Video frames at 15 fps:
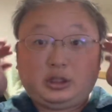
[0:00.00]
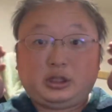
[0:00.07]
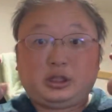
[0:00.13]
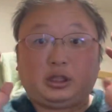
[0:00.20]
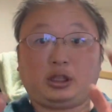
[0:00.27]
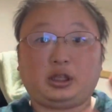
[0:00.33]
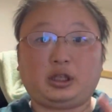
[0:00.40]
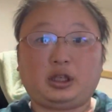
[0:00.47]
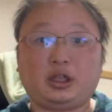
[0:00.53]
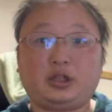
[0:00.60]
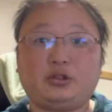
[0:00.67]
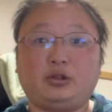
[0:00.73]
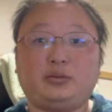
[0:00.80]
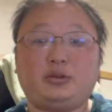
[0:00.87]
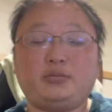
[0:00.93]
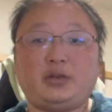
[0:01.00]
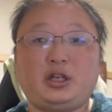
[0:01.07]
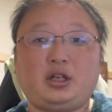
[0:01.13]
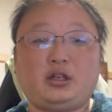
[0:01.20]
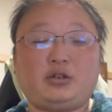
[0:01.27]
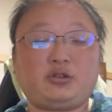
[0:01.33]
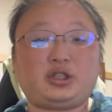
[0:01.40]
はい、どうも、
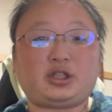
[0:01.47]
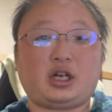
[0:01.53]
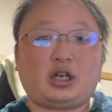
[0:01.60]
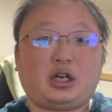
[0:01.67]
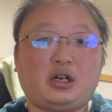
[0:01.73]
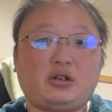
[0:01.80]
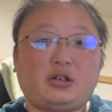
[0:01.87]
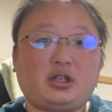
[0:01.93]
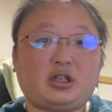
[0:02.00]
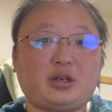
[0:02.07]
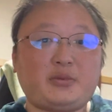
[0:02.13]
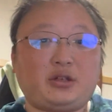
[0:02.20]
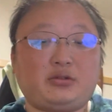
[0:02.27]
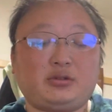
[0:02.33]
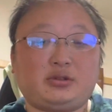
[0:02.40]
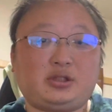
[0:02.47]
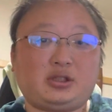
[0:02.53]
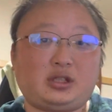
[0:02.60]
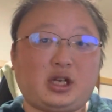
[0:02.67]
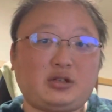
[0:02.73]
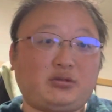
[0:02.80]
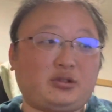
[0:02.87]
メヘラおじさん。改め、ぐっ
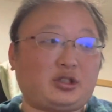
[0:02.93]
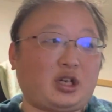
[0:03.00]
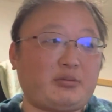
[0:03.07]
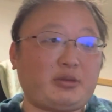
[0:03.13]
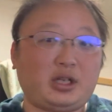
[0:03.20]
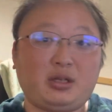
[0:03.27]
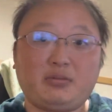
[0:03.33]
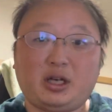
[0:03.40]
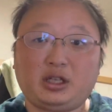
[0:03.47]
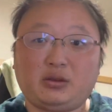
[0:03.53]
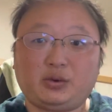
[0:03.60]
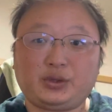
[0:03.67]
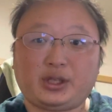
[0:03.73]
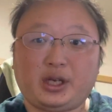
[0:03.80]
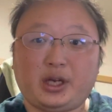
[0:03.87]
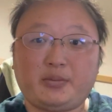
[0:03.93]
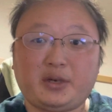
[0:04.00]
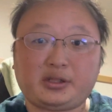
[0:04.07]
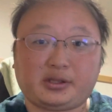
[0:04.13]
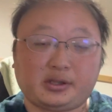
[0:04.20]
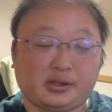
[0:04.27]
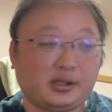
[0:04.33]
さんの喋り場でござい
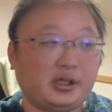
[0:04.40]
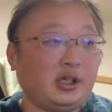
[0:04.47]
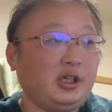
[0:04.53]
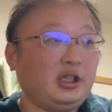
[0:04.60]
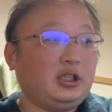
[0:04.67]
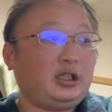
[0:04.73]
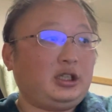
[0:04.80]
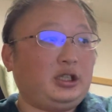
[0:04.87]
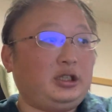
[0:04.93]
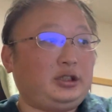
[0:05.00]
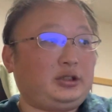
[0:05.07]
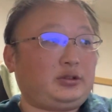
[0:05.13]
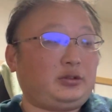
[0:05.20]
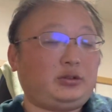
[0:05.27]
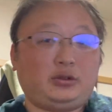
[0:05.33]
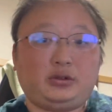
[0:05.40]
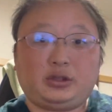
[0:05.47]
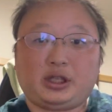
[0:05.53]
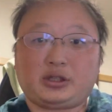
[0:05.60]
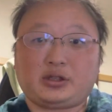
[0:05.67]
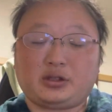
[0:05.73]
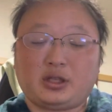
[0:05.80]
ます。えっ、と
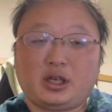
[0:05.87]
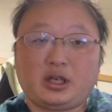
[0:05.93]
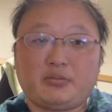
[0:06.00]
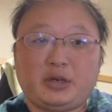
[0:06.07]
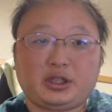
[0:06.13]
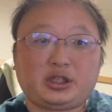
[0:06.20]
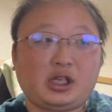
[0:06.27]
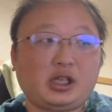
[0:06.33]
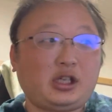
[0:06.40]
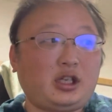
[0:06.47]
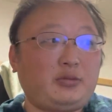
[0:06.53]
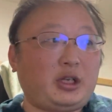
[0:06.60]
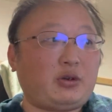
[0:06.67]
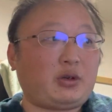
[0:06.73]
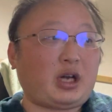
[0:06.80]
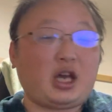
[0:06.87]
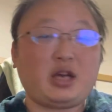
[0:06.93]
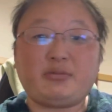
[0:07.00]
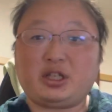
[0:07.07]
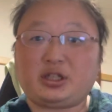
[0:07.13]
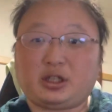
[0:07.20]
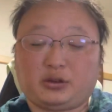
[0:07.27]
ですね、まあ、チャンネル名を変え
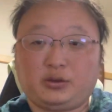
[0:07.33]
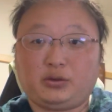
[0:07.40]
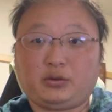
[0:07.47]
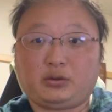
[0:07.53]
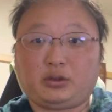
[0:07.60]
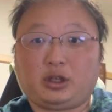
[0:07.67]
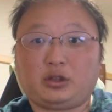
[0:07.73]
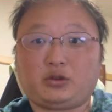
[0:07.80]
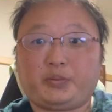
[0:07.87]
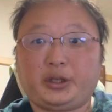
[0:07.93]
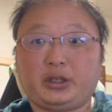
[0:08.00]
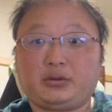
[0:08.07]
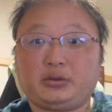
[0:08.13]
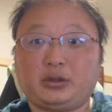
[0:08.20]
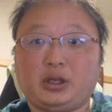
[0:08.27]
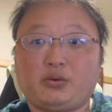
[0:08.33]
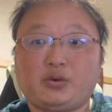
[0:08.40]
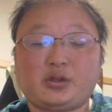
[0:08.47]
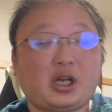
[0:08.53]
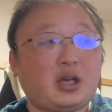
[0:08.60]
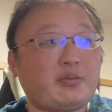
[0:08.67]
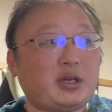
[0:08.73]
ましたということがトピックでご
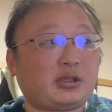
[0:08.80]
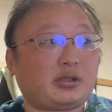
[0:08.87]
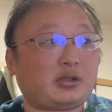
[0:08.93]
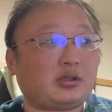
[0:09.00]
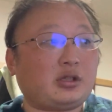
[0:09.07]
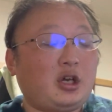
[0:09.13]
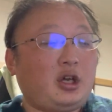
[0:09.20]
ざいます。